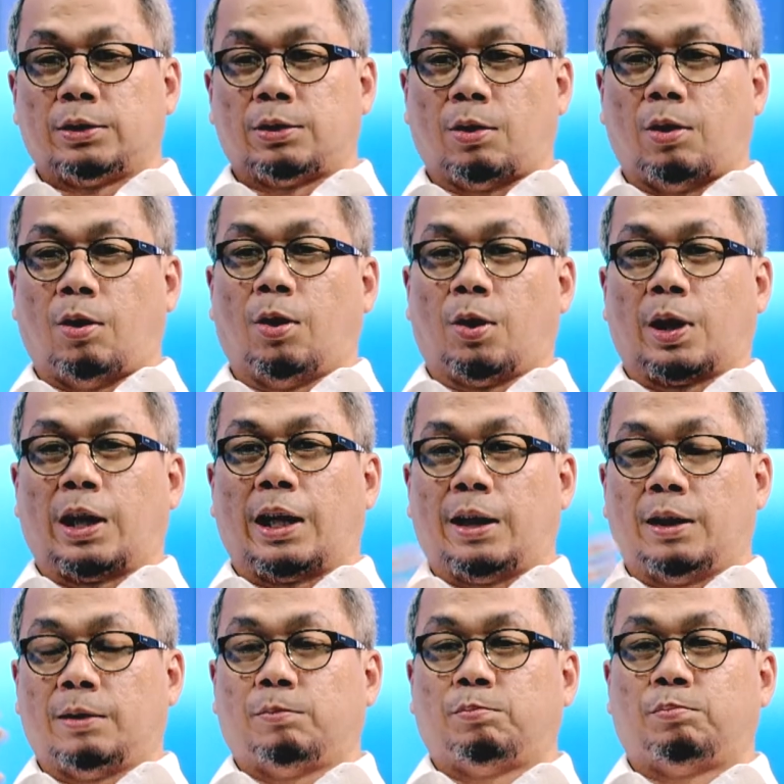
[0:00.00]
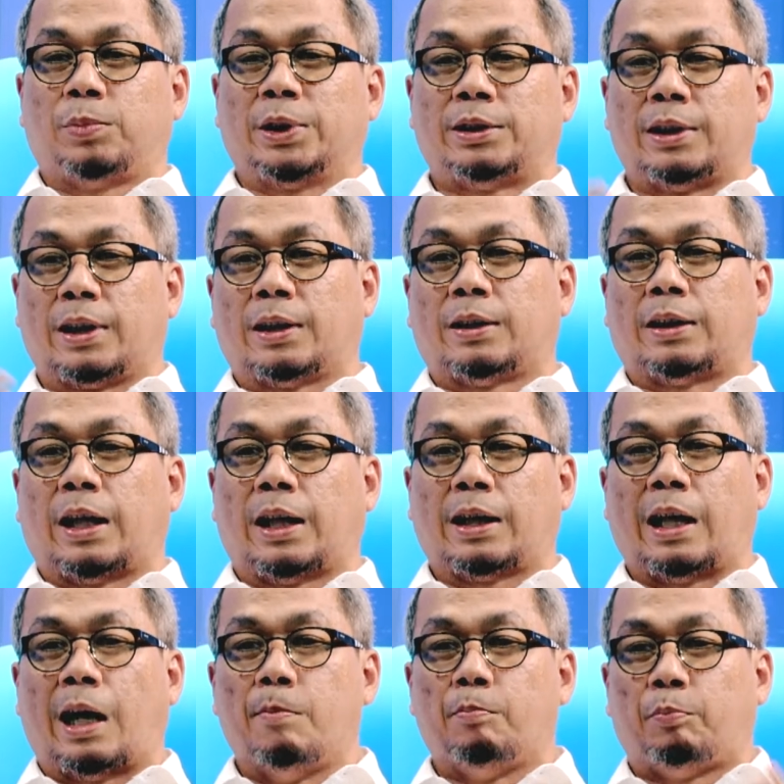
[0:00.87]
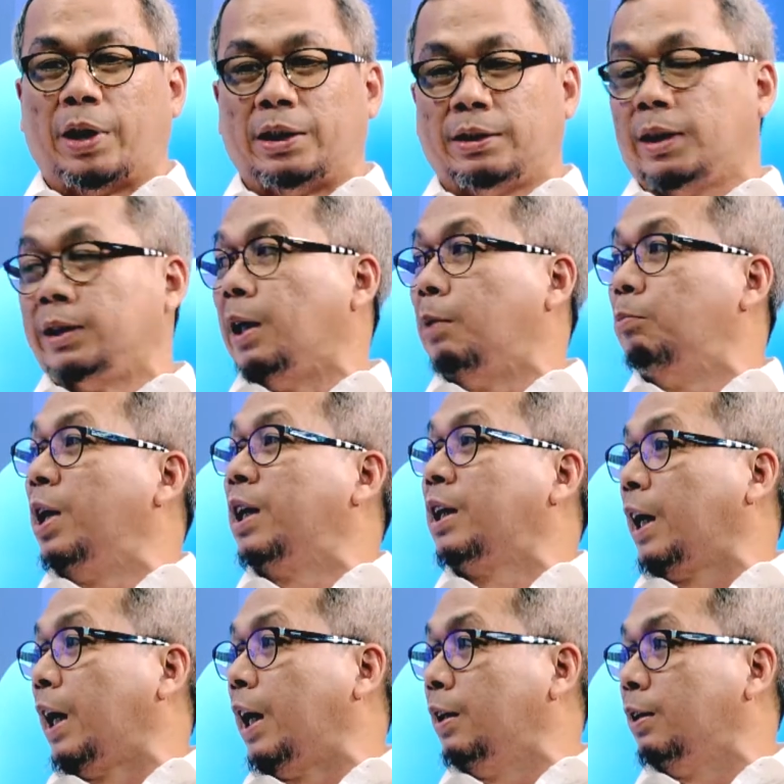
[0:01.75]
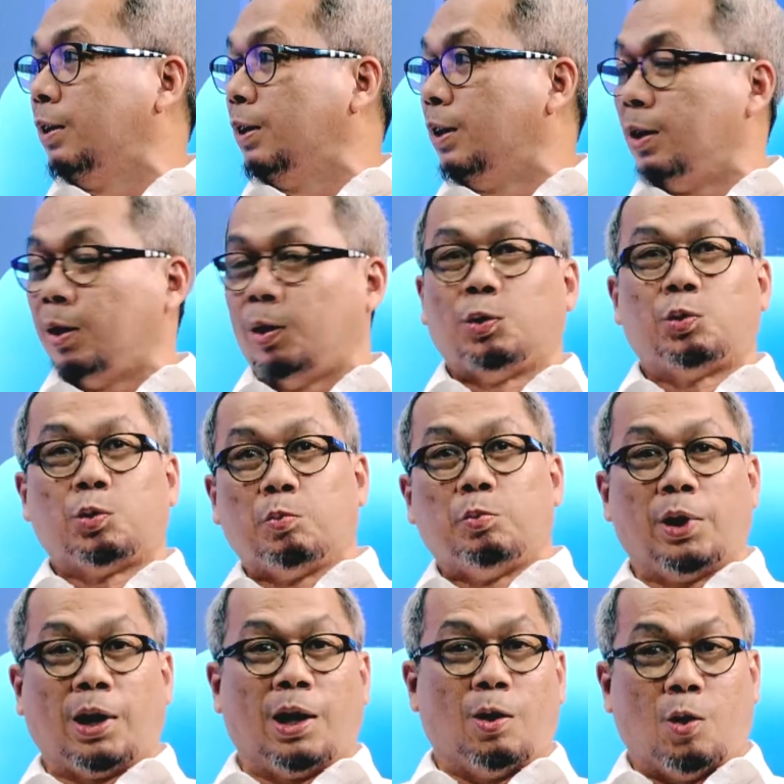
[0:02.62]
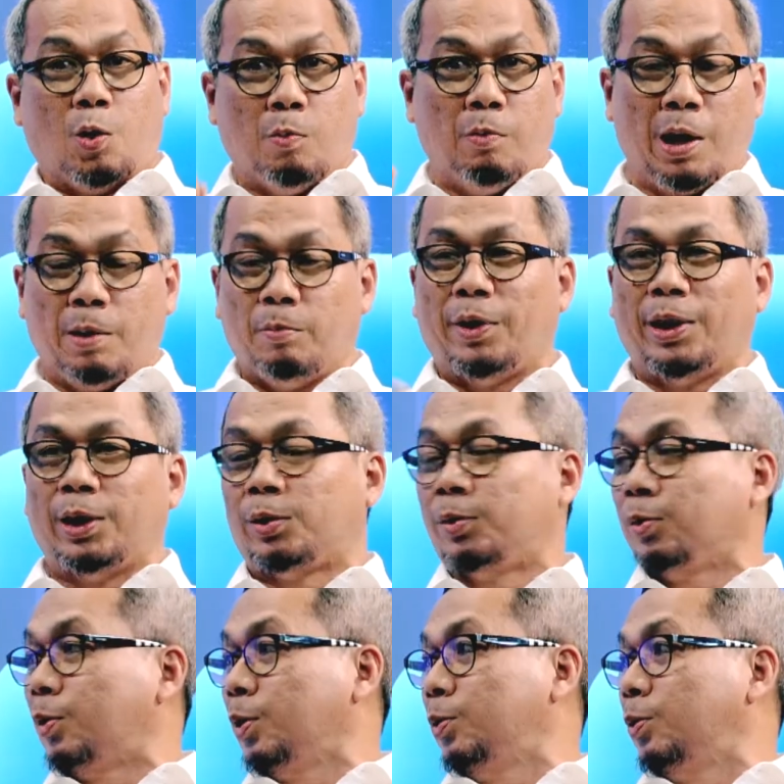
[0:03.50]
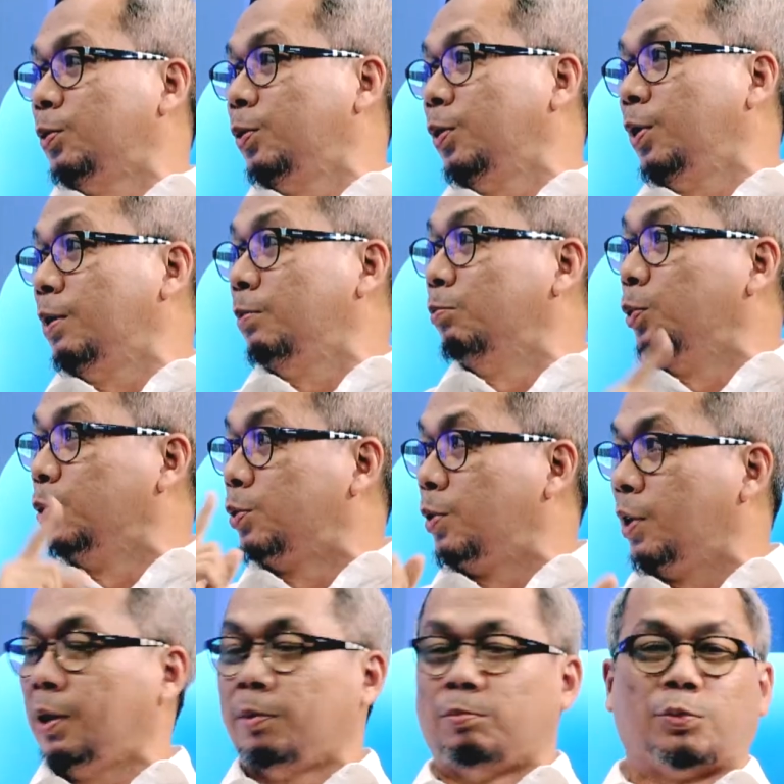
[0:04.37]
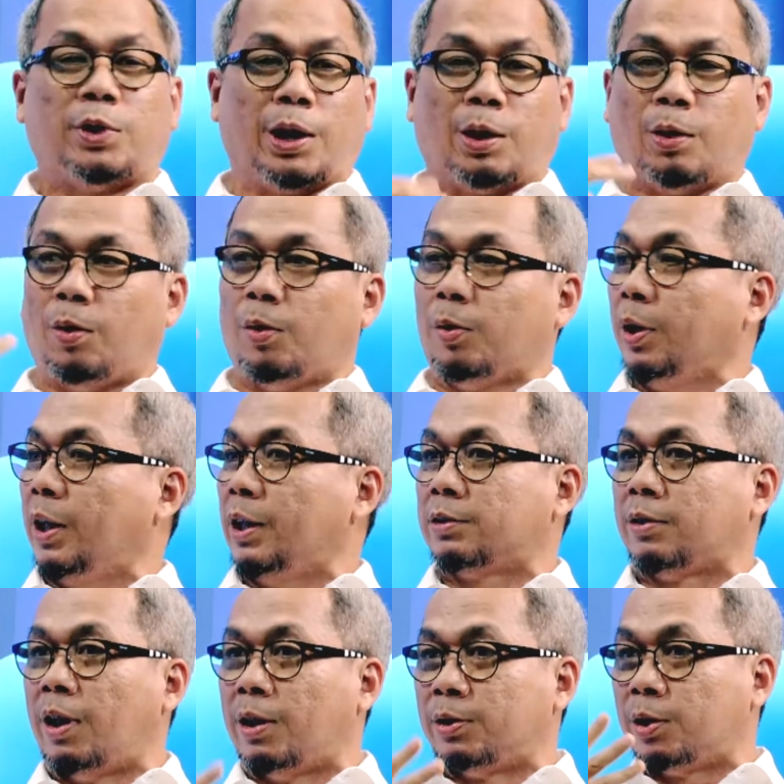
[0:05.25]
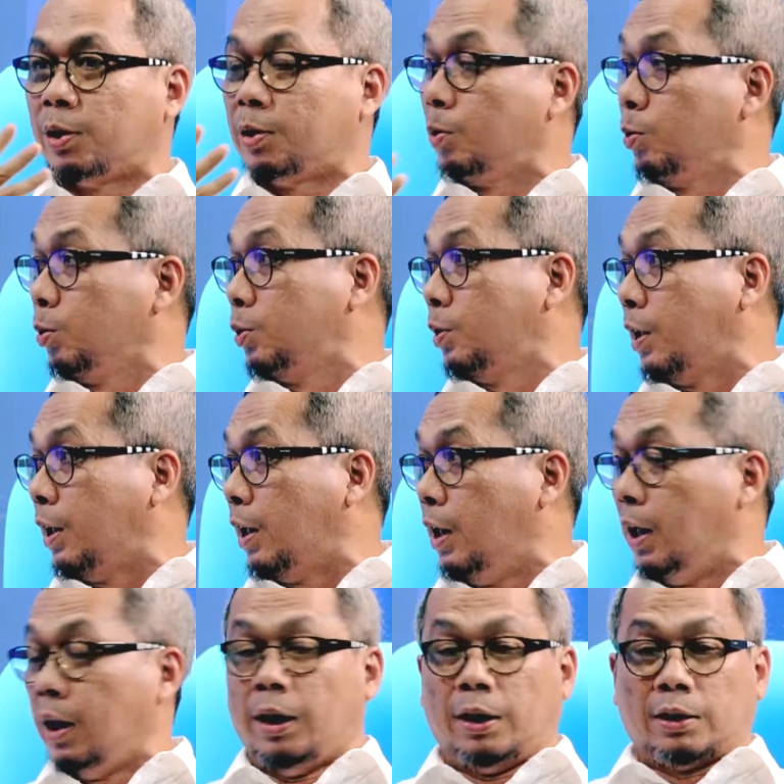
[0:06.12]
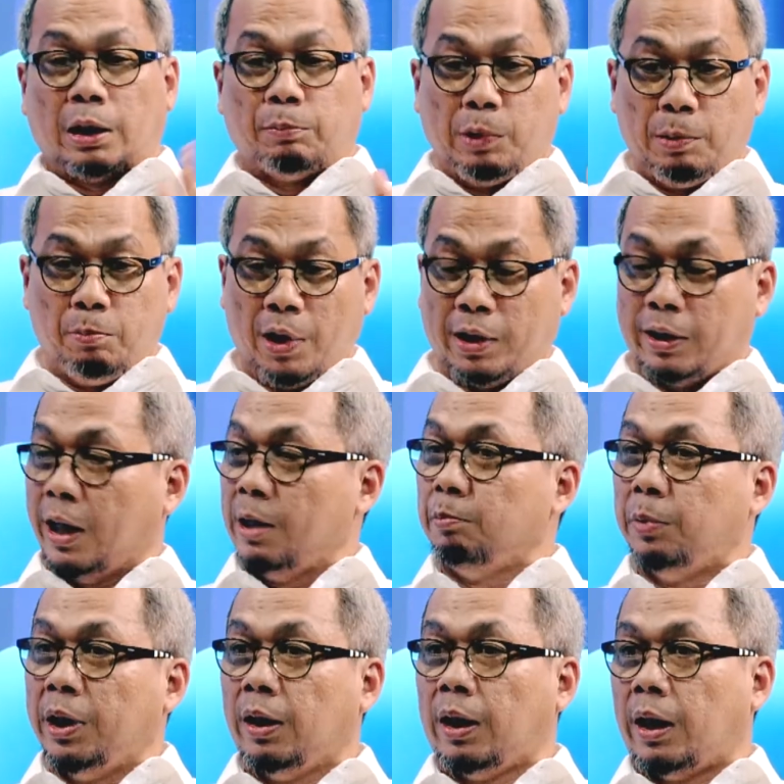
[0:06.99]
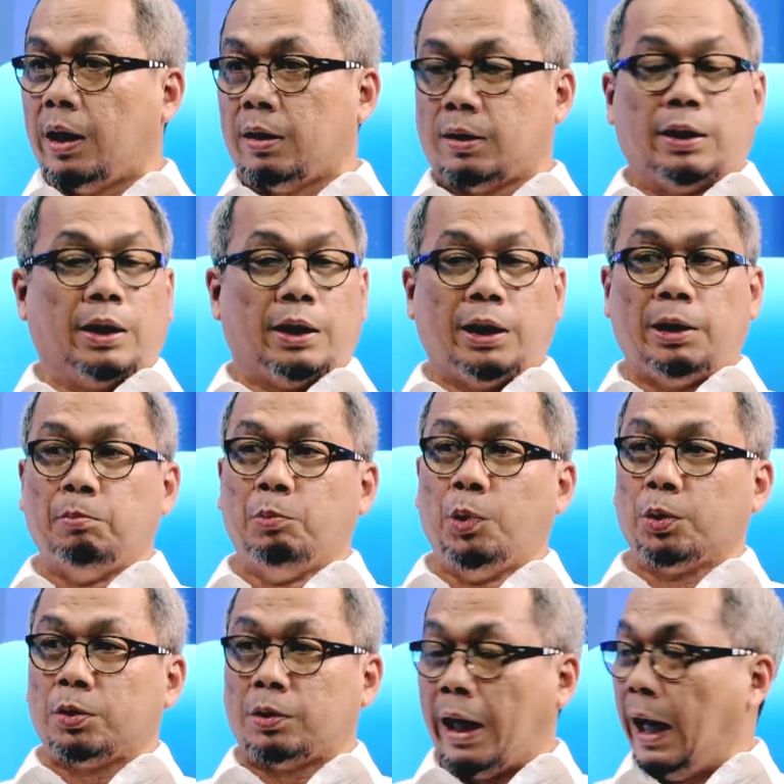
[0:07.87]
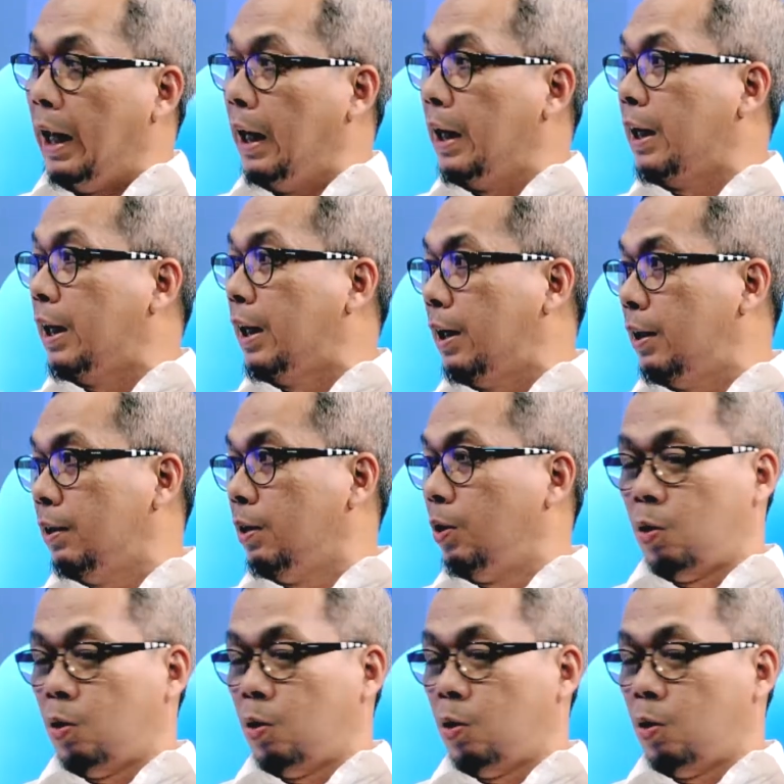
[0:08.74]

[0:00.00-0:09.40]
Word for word: seorang peserta kampanyenya McCain itu bilang Obama itu keturunan muslim, teroris dan hmm. seterusnya. Hmm, muncul, ya? Tapi McCain bilang, "Ibu salah.